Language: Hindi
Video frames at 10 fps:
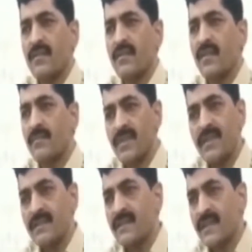गिरफ्त
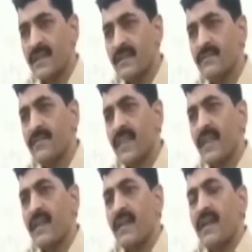किया जाएगा
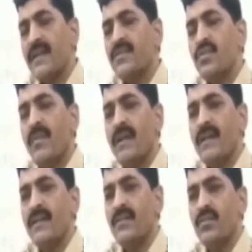ये जो माल
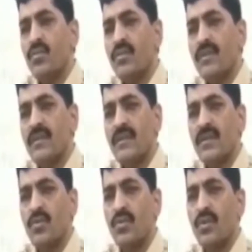है वो टोटल
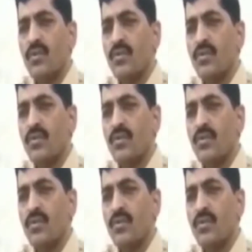दो किलो